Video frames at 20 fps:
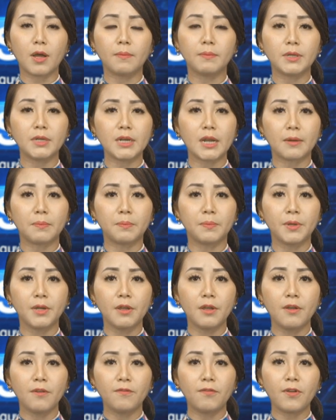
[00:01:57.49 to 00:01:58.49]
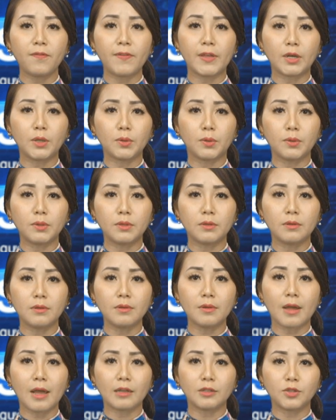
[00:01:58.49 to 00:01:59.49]
hôm thứ Năm, với việc Thủ
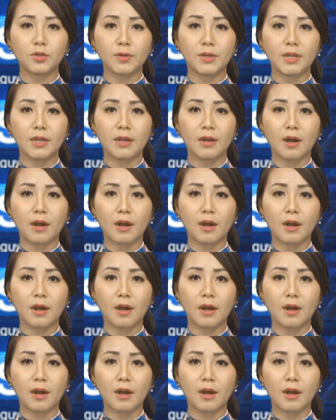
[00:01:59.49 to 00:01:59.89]
tướng Anthony